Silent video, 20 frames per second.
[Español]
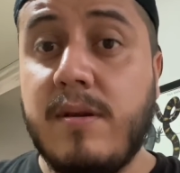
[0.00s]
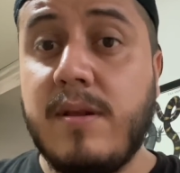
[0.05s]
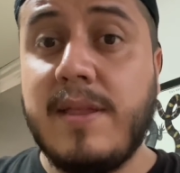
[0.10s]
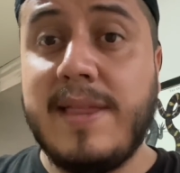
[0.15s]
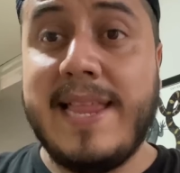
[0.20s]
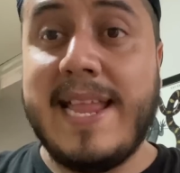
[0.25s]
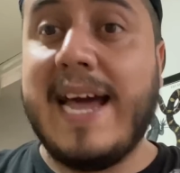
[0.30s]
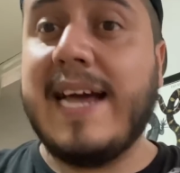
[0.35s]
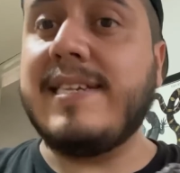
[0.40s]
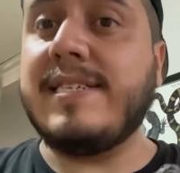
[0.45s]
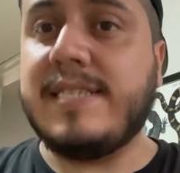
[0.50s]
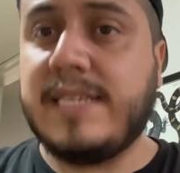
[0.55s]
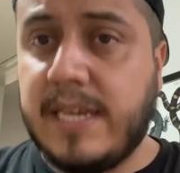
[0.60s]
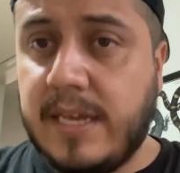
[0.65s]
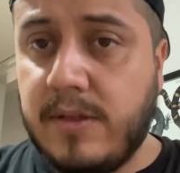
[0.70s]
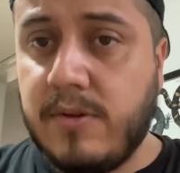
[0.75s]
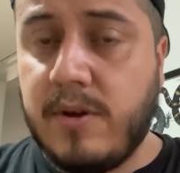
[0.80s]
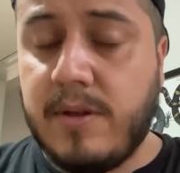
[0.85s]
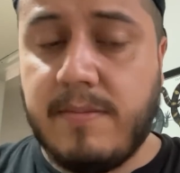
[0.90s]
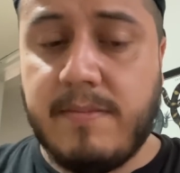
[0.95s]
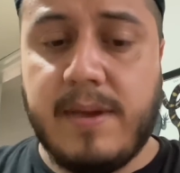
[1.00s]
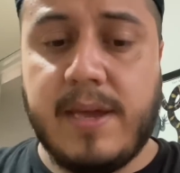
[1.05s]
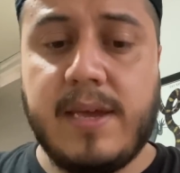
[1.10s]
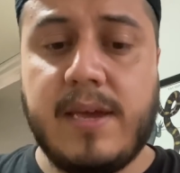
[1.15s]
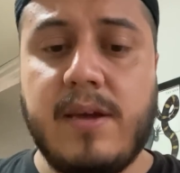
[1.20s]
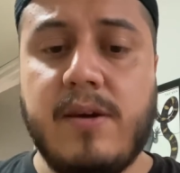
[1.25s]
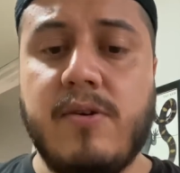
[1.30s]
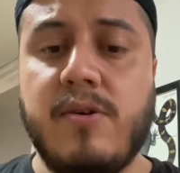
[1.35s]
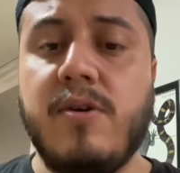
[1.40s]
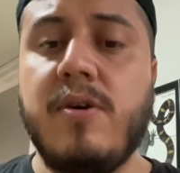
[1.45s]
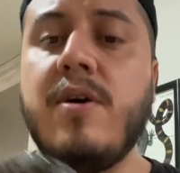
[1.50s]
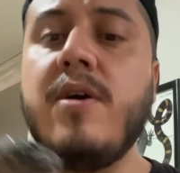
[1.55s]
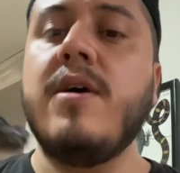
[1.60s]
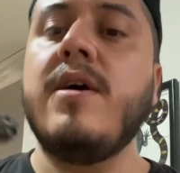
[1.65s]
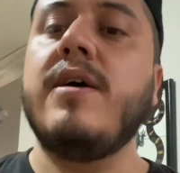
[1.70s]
nacido en México